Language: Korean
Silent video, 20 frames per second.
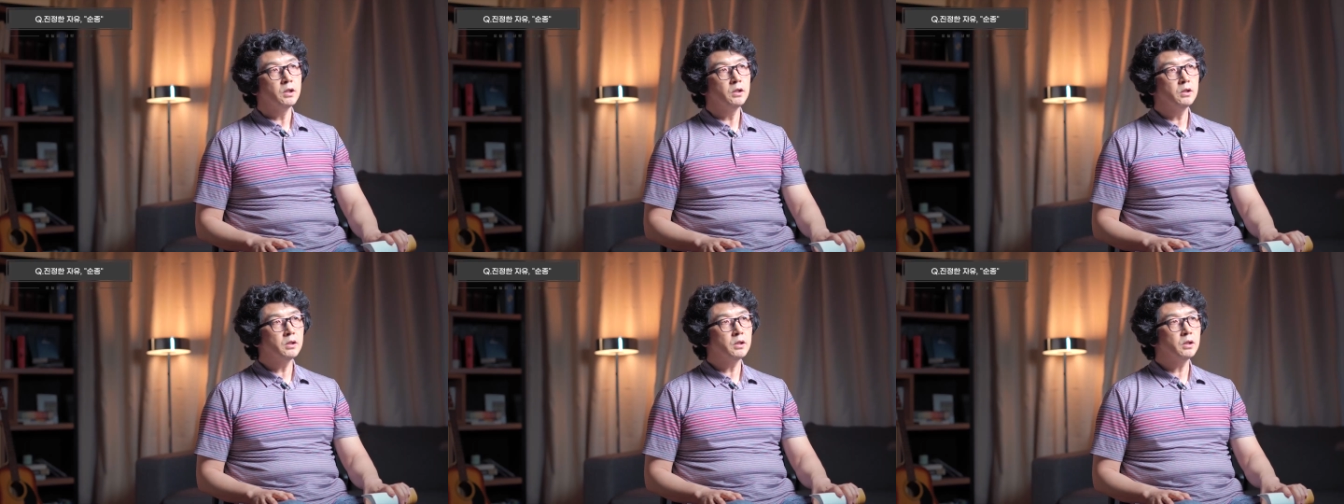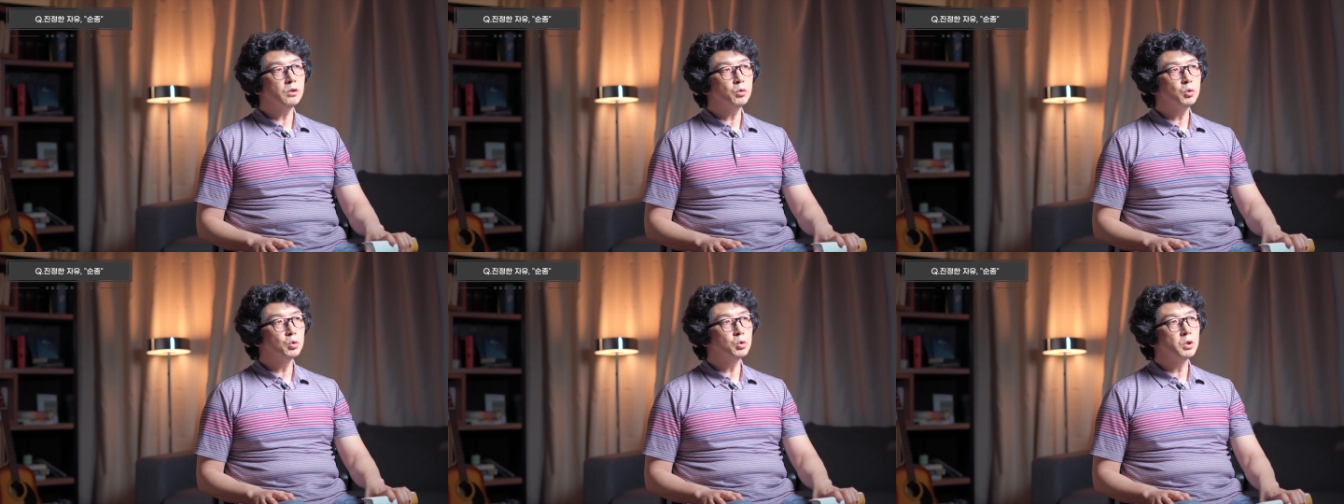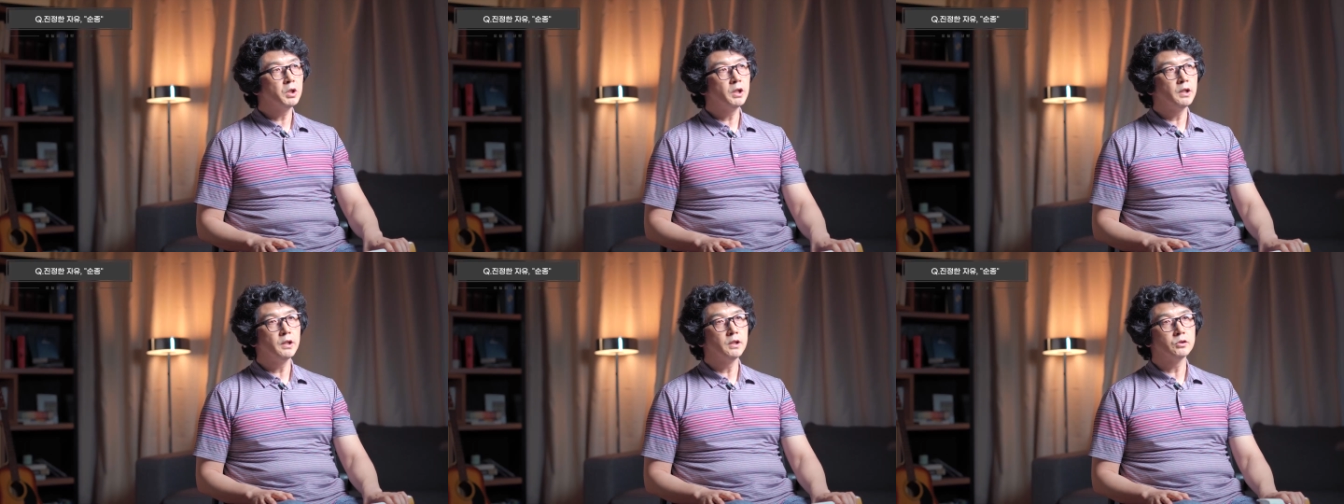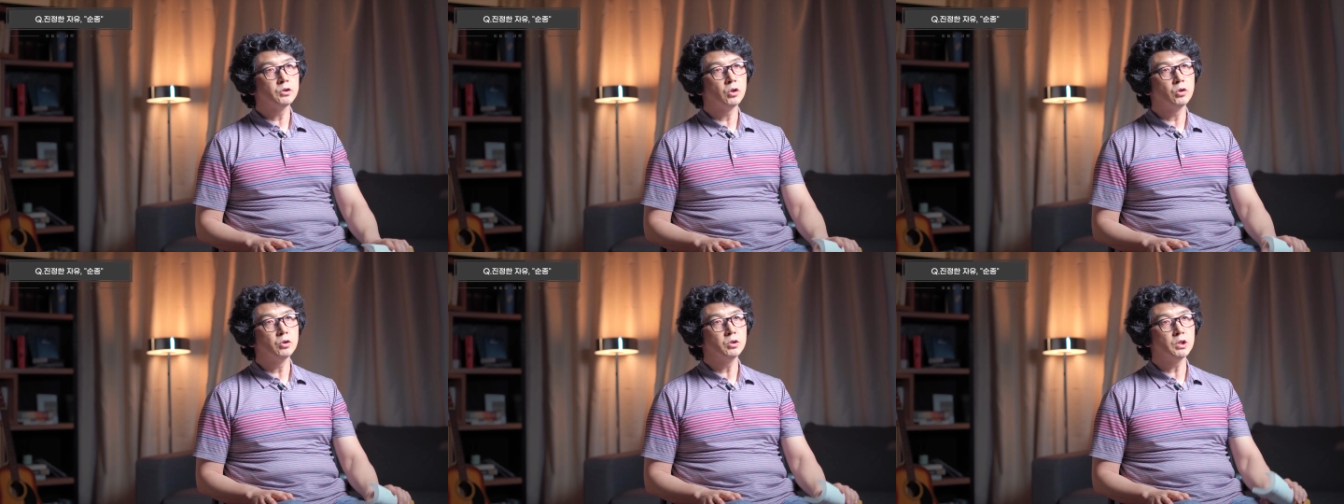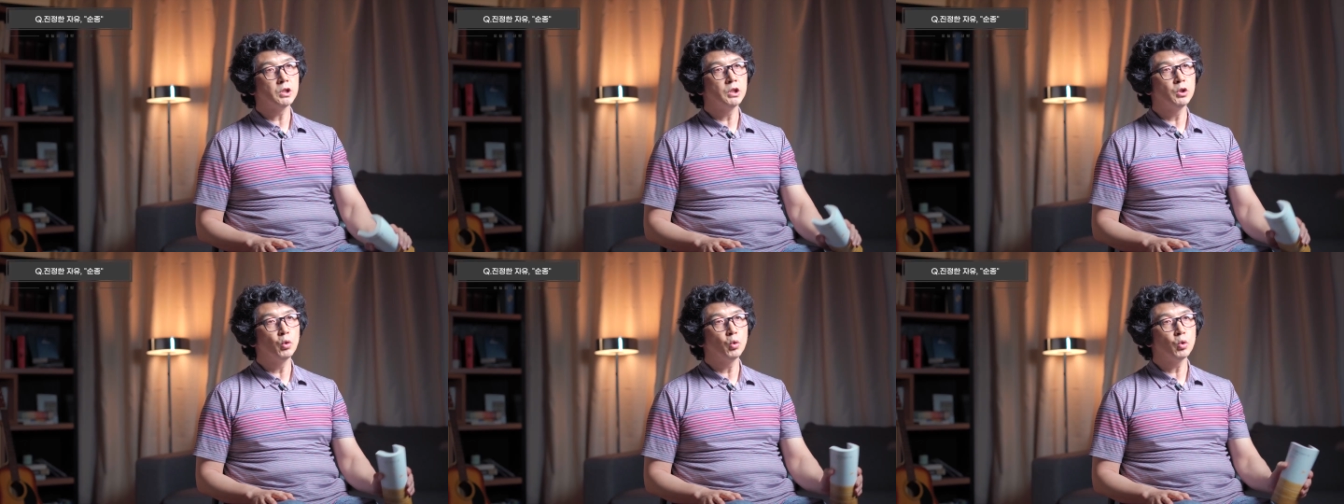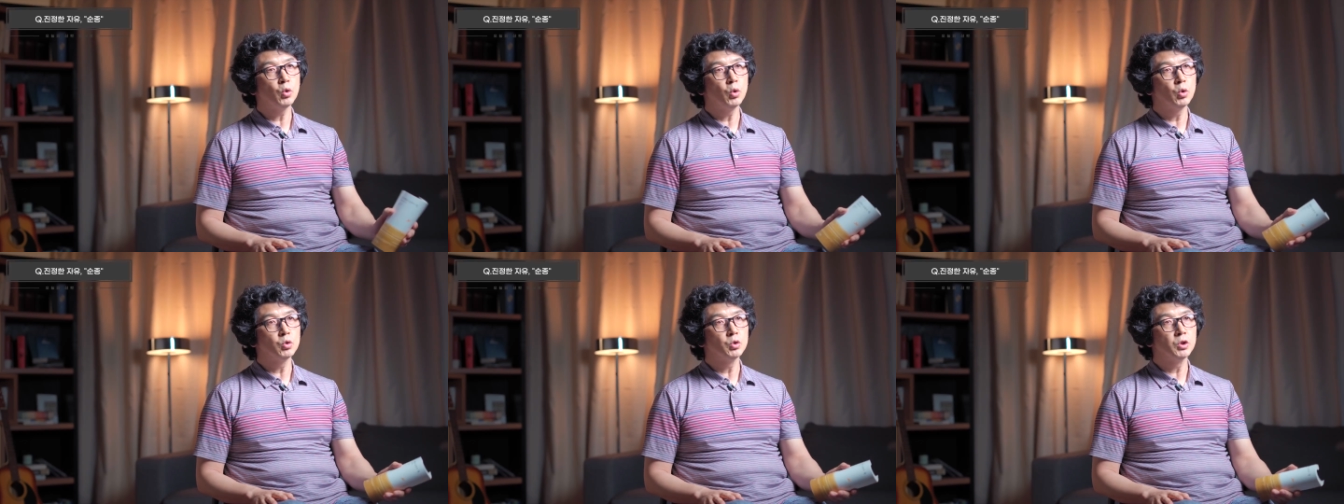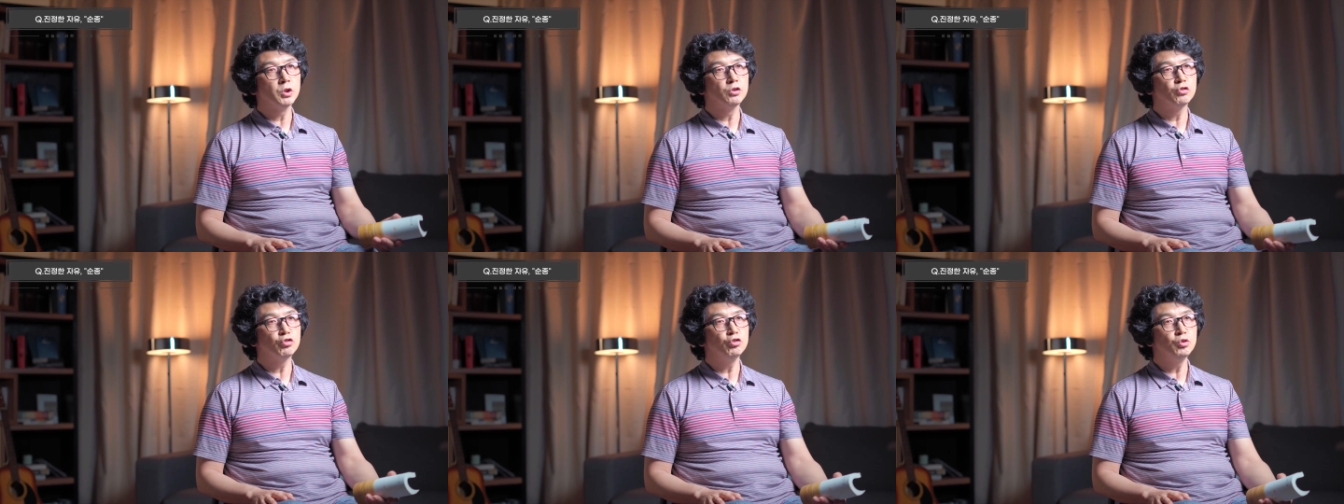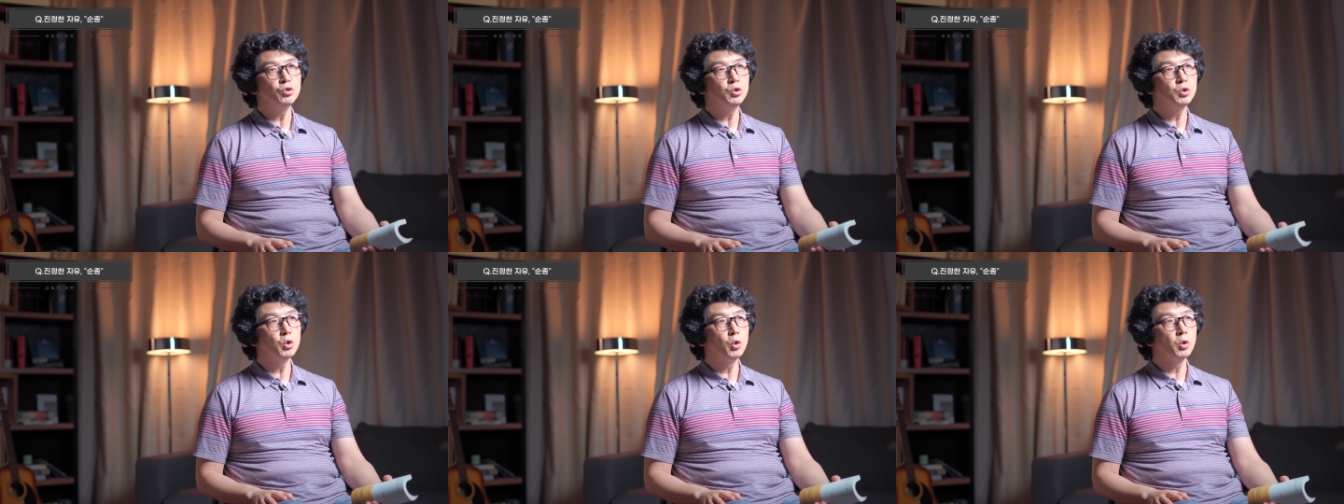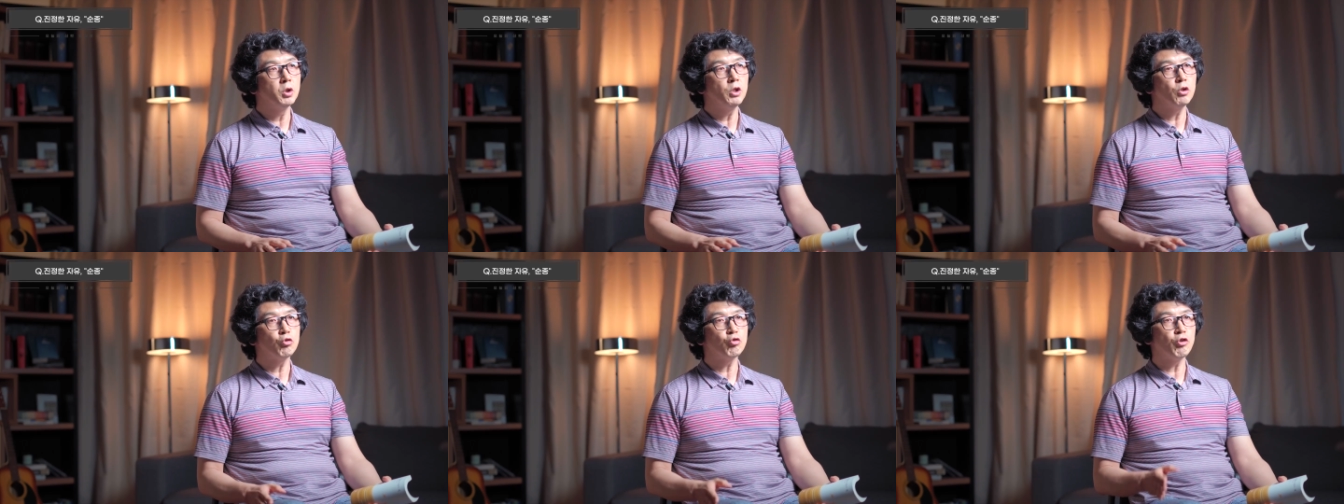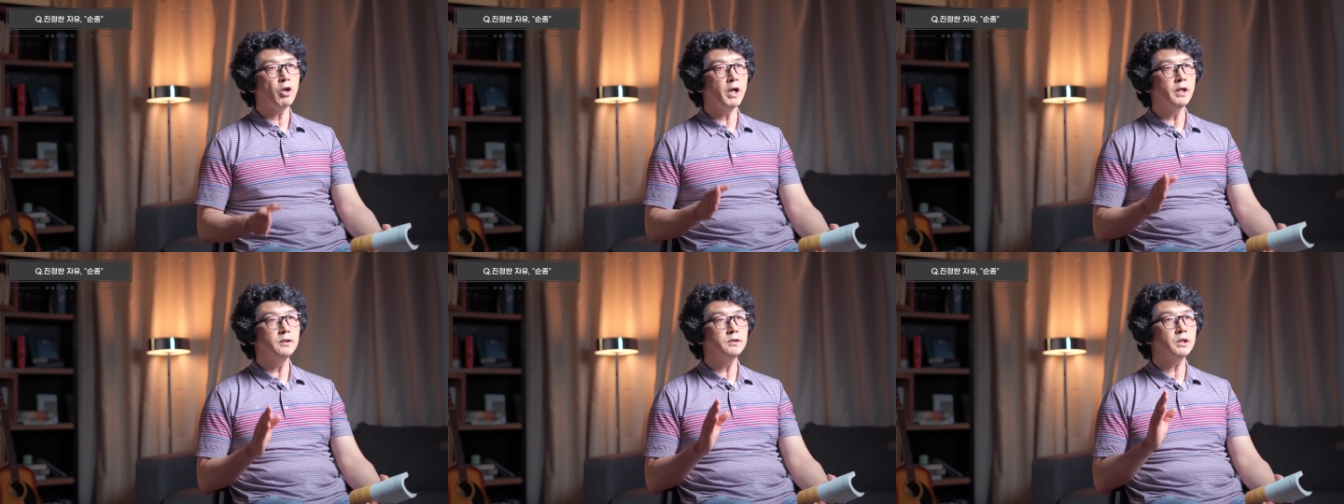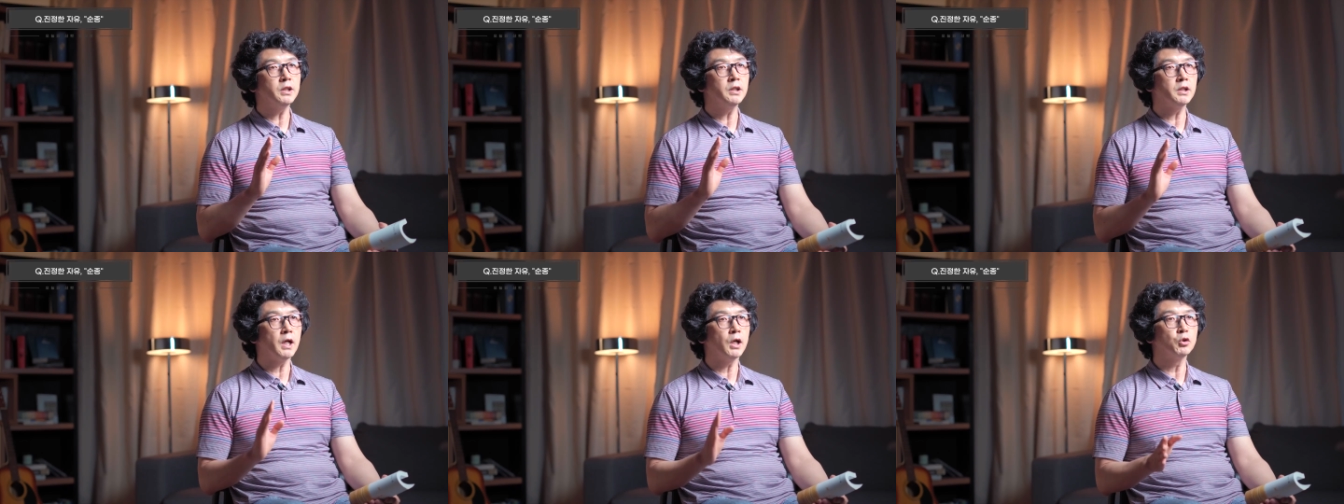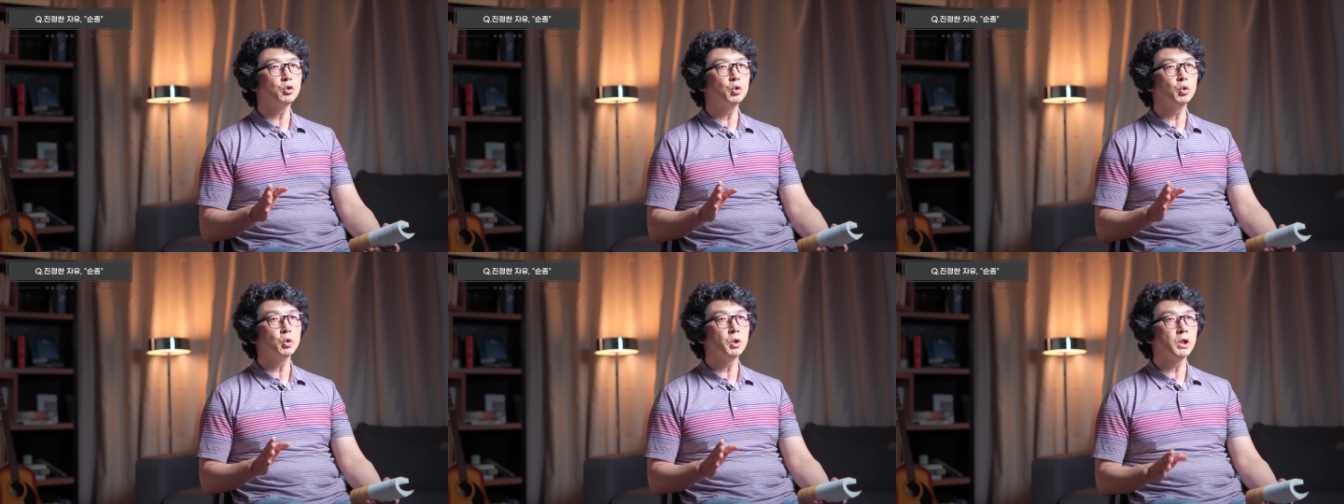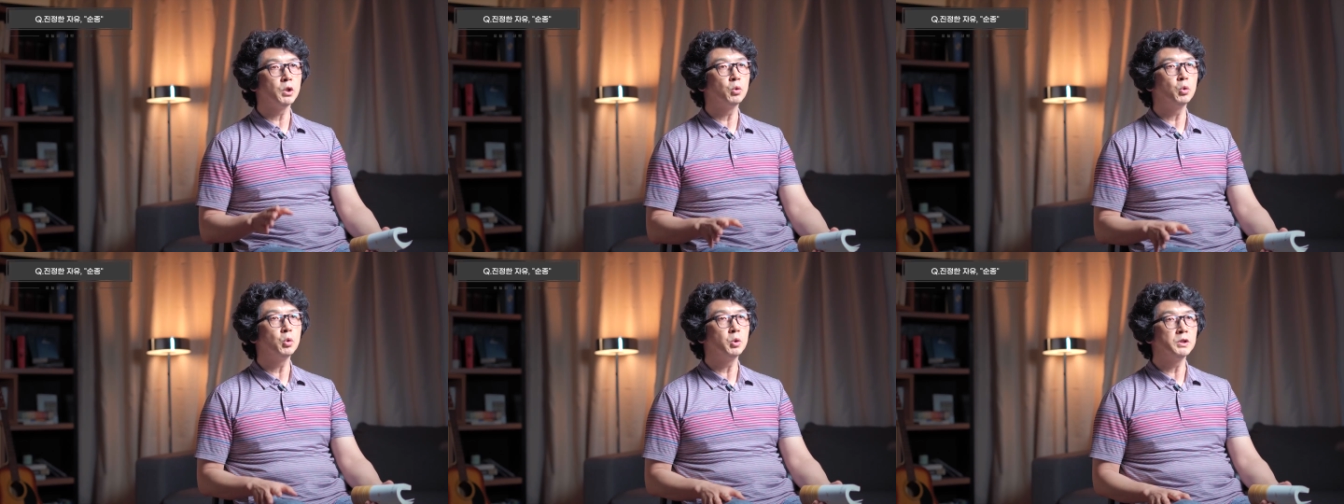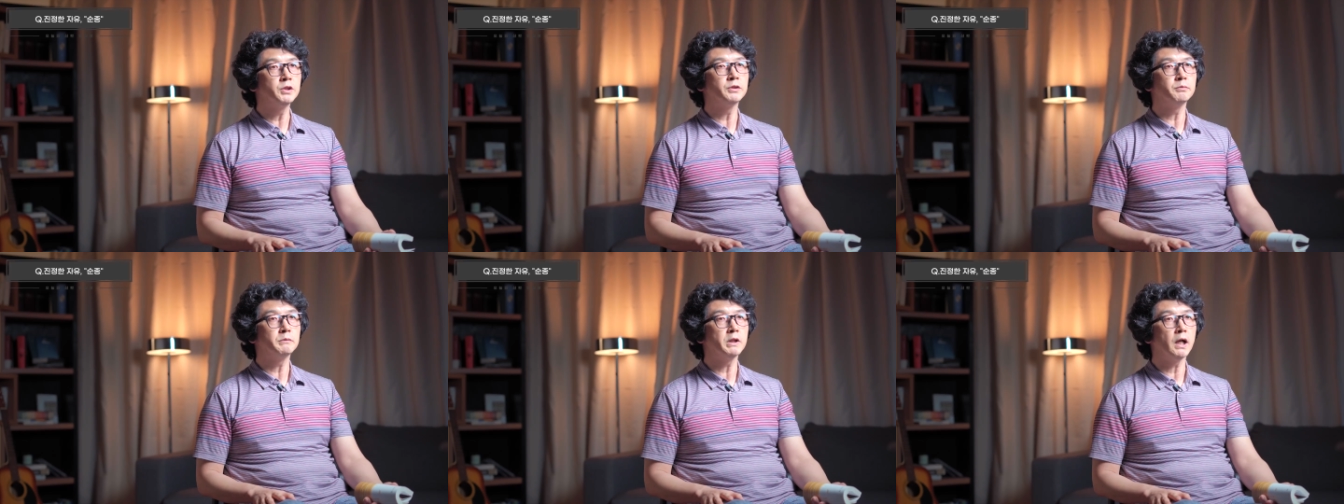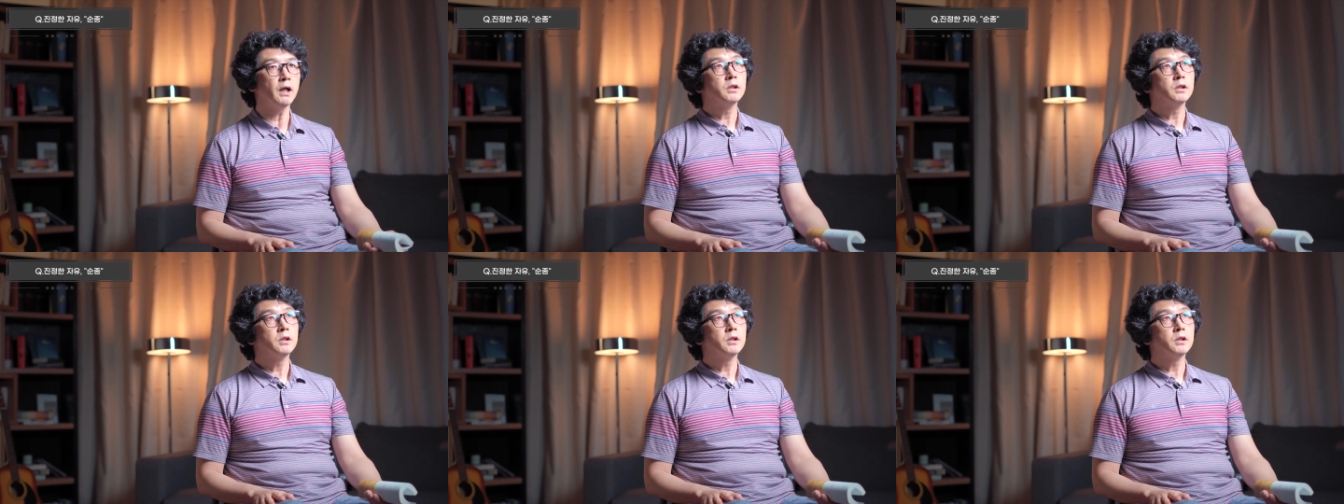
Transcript: 키리케고르에게서는 기독교적인 순종이 굉장히 굉장히 강조되고 있습니다.